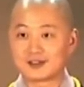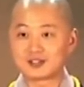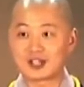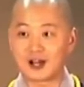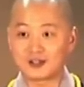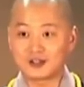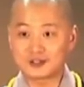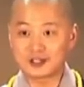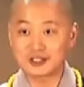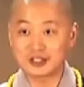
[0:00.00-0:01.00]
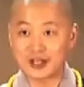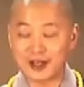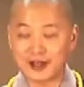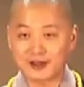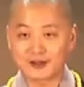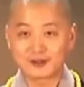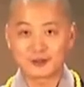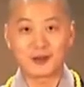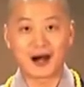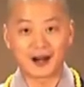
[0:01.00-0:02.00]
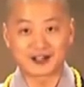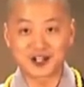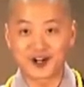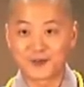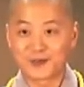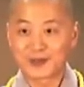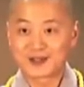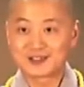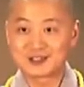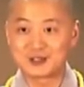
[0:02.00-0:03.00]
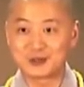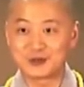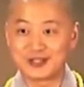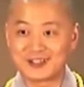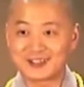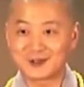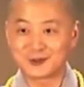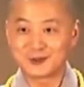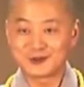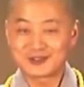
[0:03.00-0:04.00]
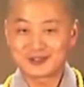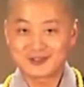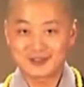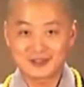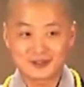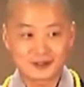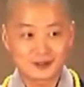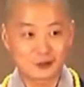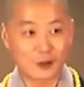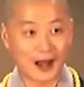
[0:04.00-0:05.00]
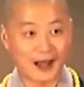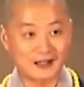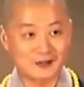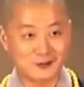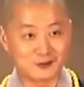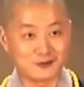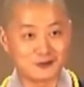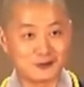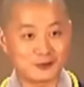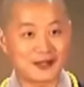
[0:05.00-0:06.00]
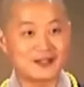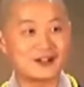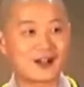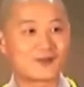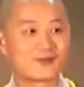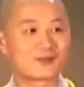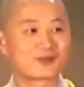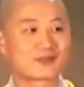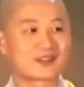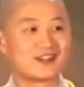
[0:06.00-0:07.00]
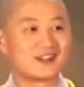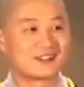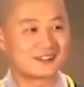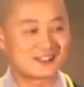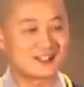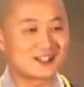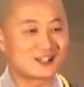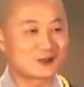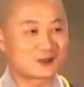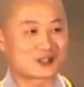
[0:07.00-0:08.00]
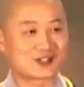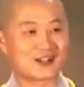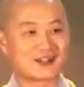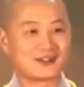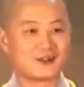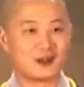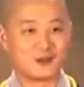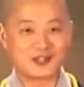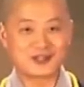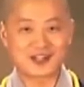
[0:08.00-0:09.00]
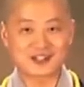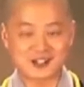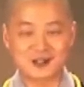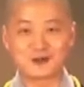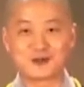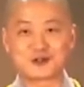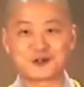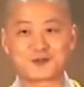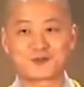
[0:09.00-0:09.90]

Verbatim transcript: 想到这一点，马上就能够转苦为乐。这个就是啊，我们在生活中